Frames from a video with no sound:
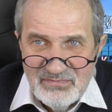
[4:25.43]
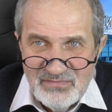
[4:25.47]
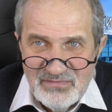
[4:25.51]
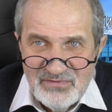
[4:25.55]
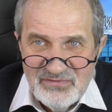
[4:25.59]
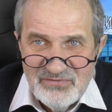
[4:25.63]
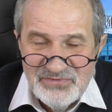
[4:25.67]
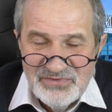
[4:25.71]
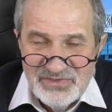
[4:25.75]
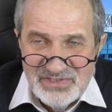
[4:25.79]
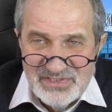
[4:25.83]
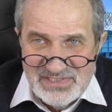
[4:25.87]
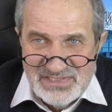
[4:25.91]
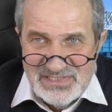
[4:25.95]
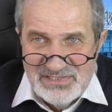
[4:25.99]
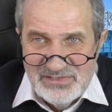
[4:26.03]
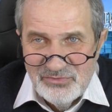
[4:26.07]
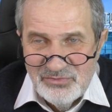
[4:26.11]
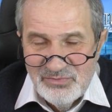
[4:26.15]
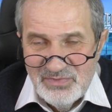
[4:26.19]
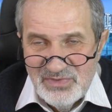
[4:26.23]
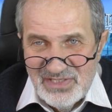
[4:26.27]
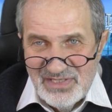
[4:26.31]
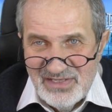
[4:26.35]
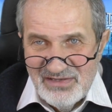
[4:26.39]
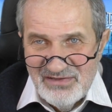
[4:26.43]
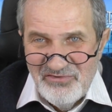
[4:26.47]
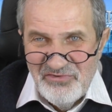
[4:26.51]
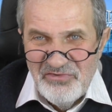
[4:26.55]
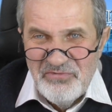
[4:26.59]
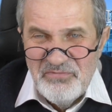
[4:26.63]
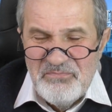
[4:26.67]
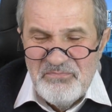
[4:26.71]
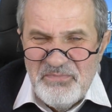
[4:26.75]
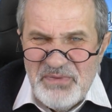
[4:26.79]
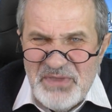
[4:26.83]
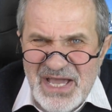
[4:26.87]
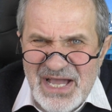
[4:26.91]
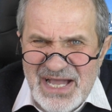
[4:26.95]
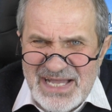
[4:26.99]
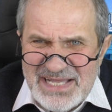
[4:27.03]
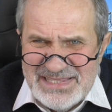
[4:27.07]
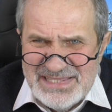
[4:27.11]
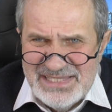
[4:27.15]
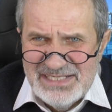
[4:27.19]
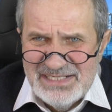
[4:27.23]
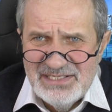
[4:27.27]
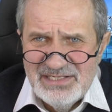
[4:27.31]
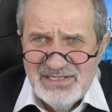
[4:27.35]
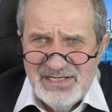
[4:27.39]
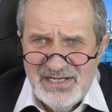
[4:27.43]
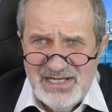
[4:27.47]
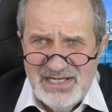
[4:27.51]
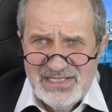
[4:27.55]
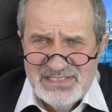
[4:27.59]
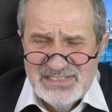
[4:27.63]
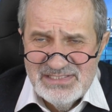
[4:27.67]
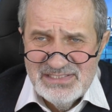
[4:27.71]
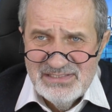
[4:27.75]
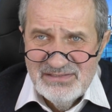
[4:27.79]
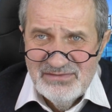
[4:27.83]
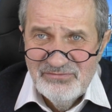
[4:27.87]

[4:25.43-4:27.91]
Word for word: выросли у меня в пять раз!